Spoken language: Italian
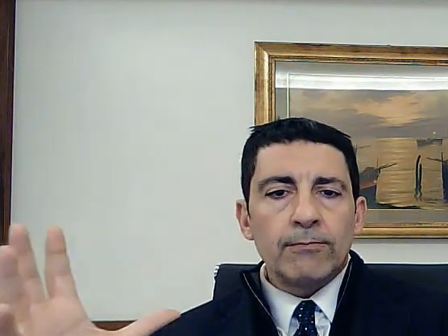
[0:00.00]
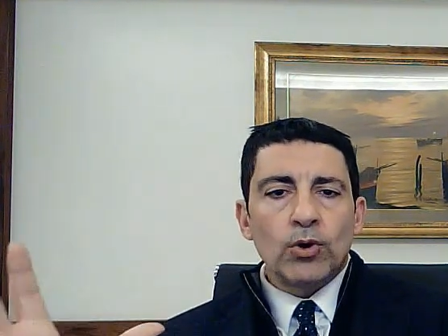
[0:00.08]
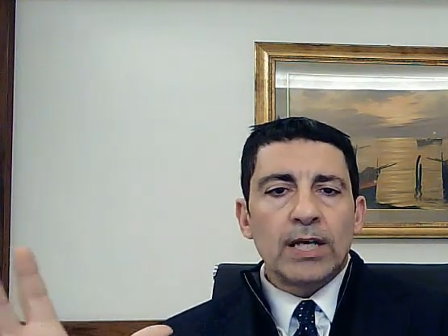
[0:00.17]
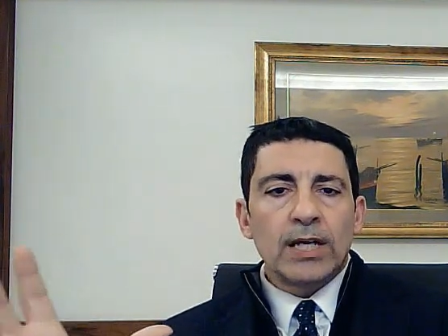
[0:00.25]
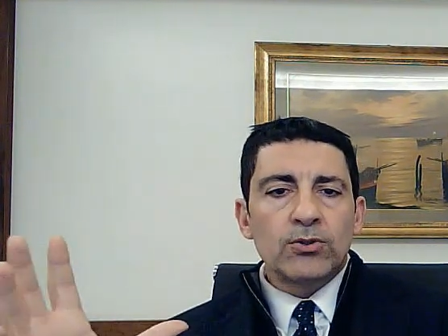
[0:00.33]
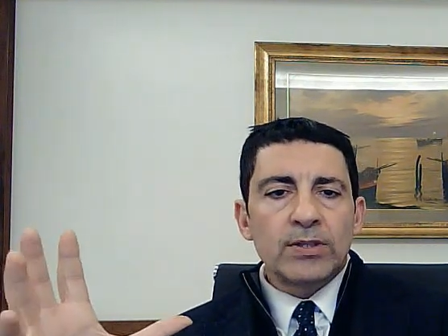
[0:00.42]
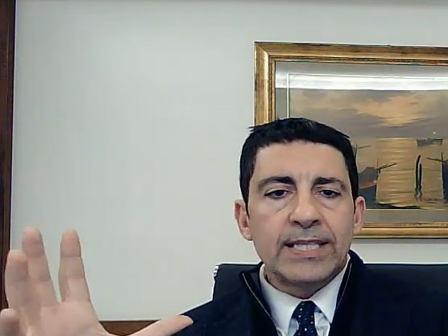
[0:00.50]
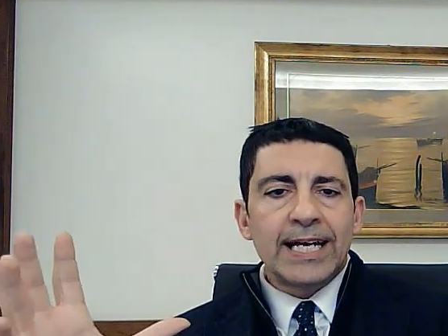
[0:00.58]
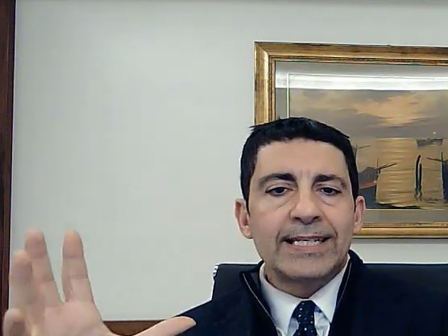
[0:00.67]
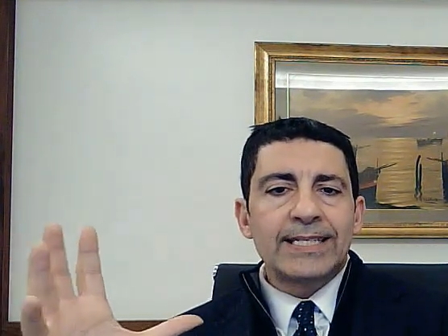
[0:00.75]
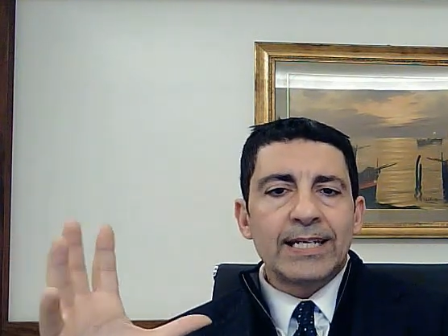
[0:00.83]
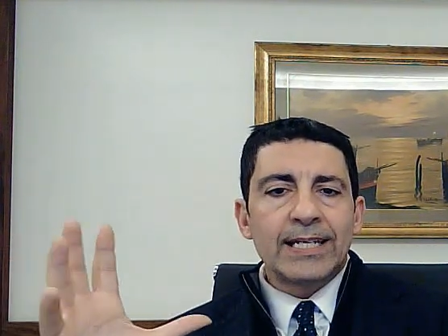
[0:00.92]
In buona
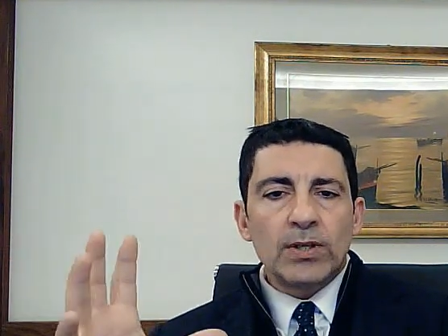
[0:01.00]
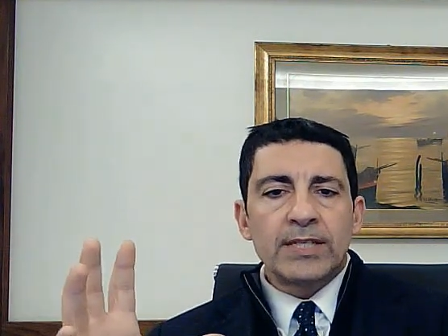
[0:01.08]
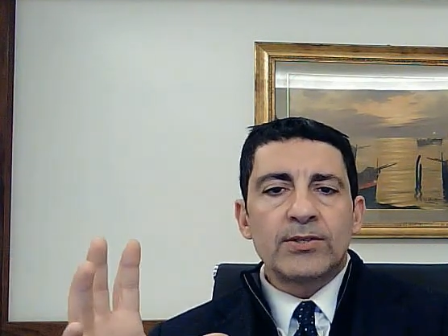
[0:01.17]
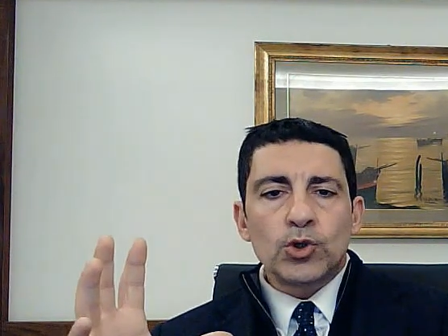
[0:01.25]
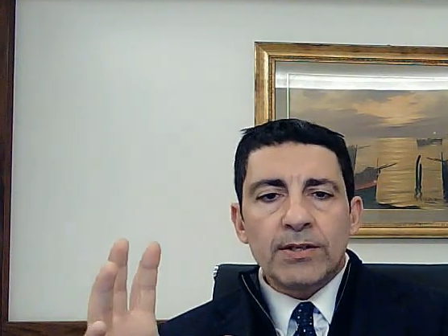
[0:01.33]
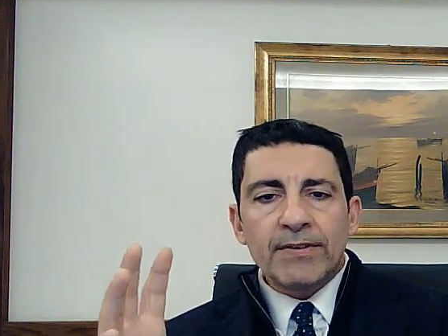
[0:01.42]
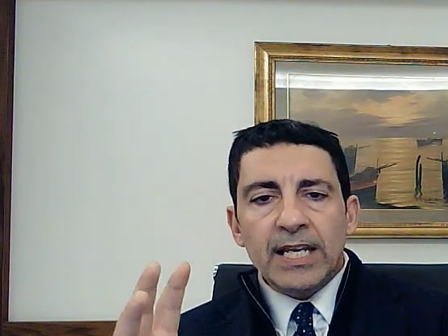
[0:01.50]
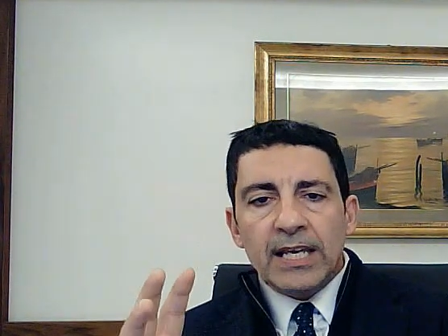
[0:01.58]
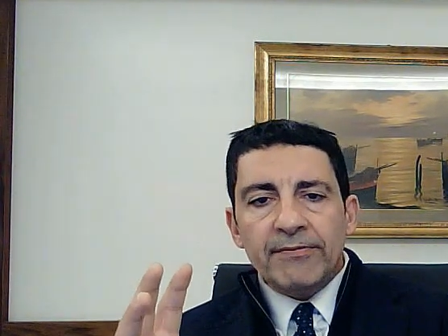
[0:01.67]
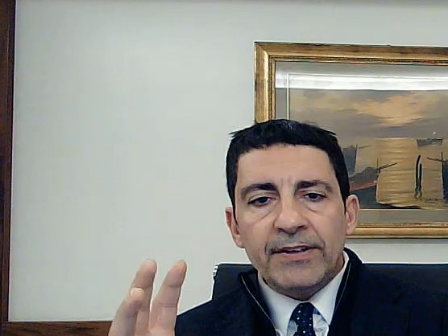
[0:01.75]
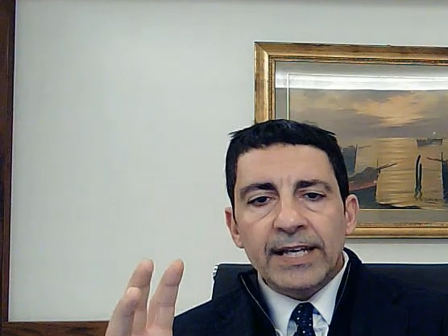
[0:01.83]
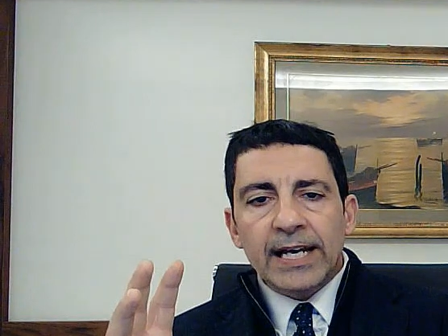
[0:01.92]
sostanza questo si
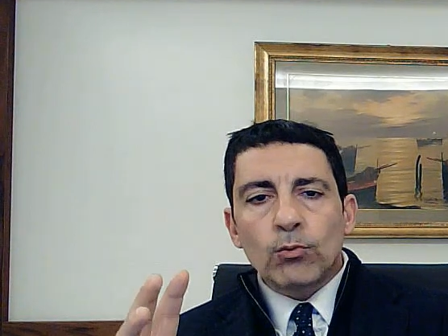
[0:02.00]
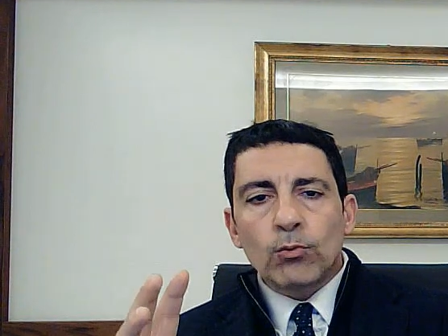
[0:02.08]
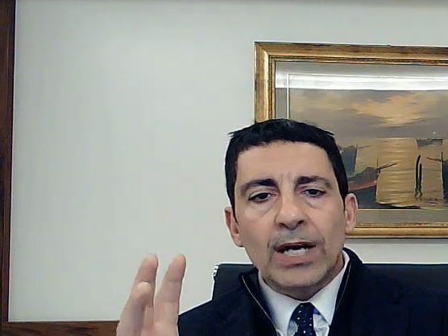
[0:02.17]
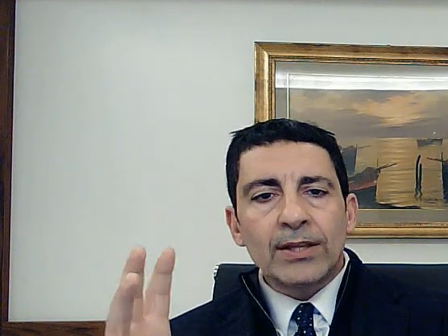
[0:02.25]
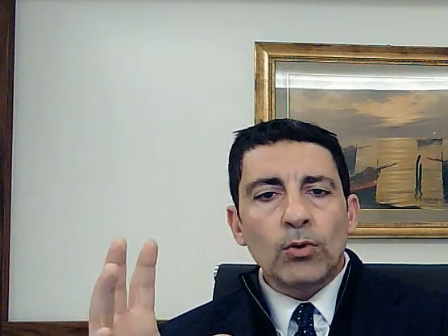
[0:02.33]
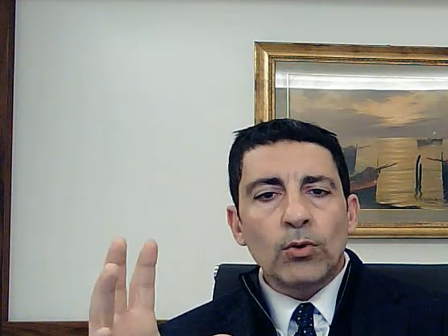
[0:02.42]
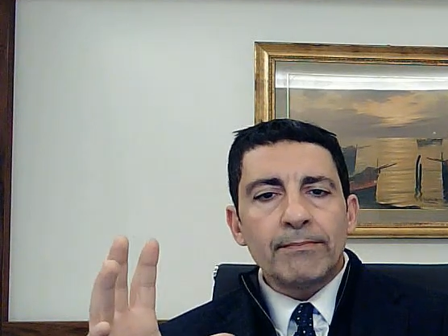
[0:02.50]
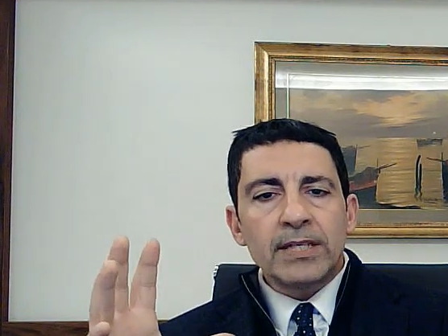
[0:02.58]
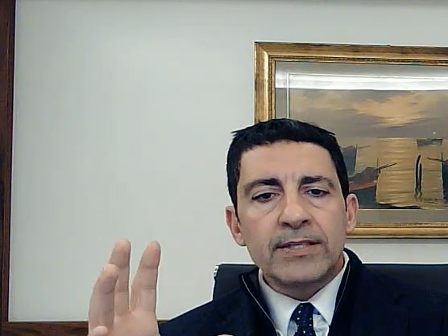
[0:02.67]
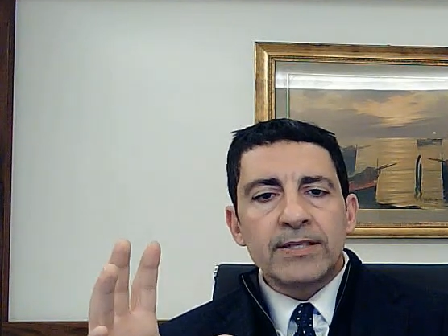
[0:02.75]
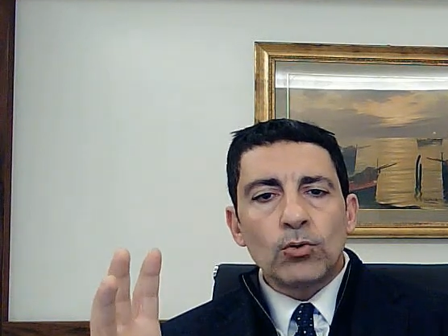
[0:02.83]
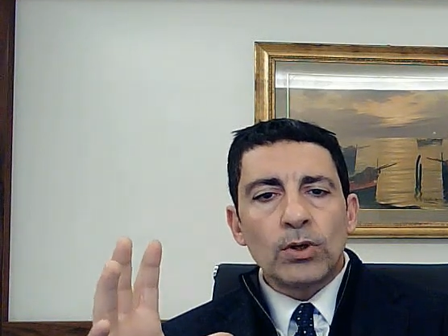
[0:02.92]
verifica quando
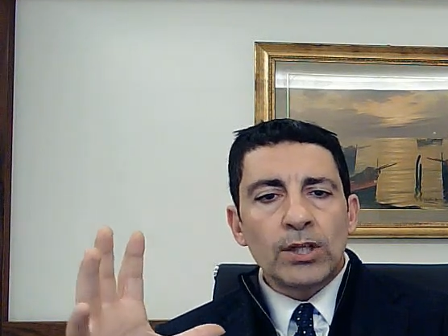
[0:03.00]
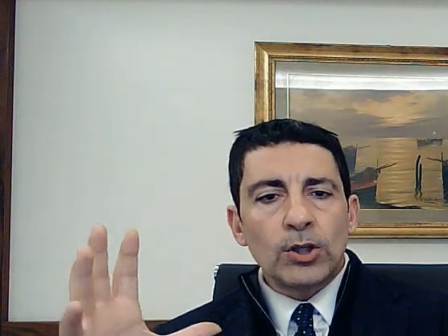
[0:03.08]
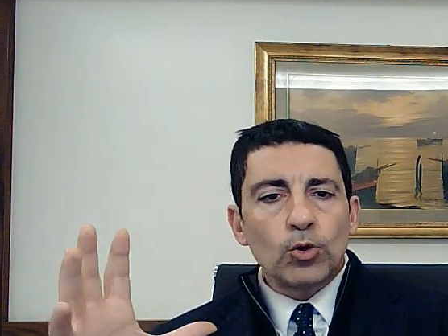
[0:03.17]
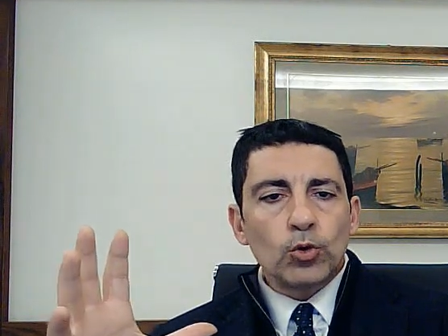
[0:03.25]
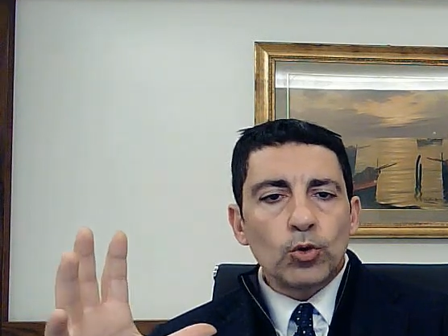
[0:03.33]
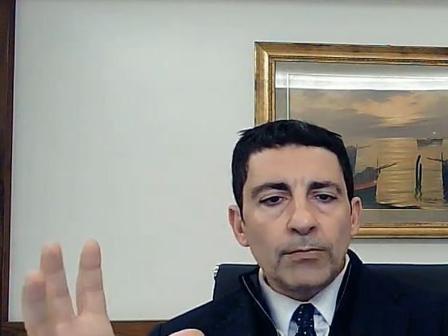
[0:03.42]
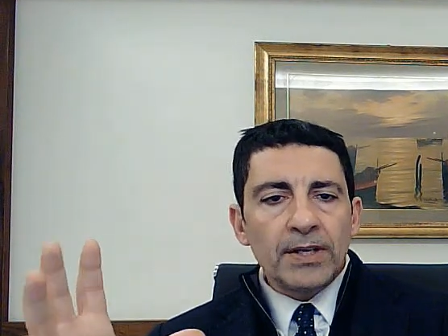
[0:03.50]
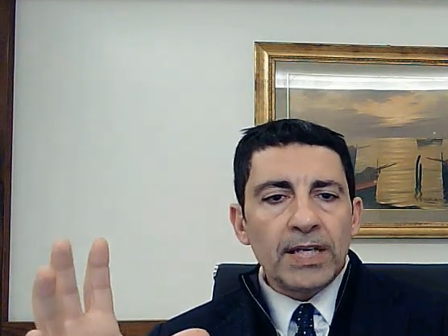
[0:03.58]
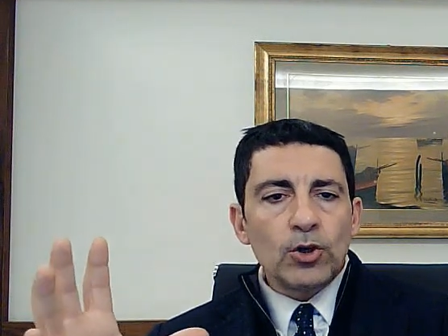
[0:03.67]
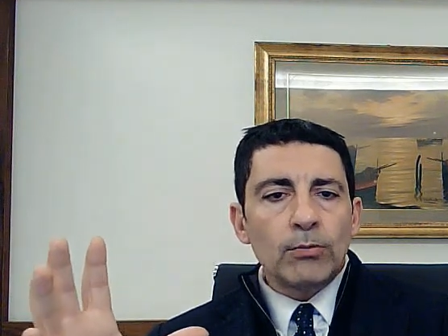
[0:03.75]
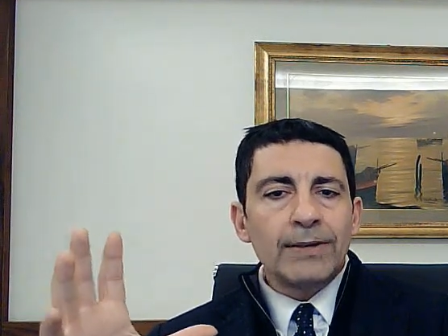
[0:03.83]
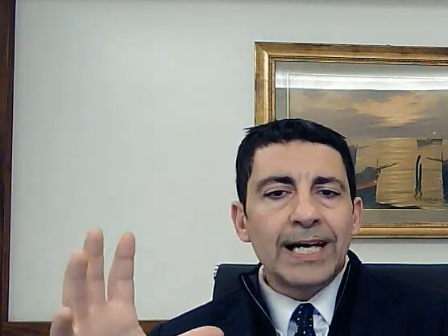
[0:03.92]
l'amministratore di condominio